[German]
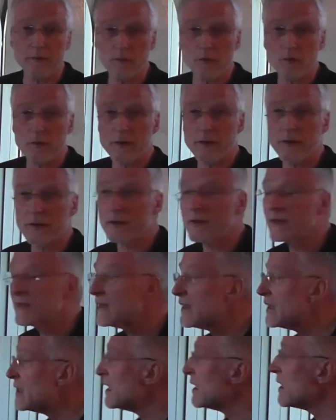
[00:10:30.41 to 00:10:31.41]
wurde,
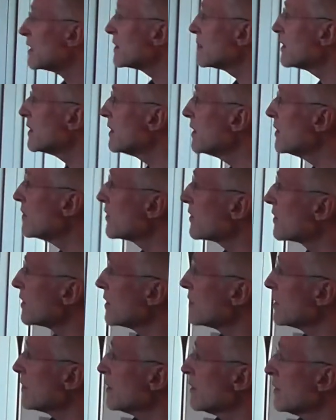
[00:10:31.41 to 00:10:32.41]

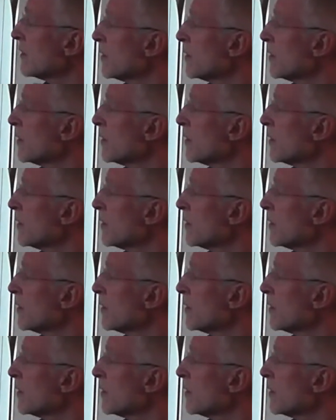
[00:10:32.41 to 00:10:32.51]
diese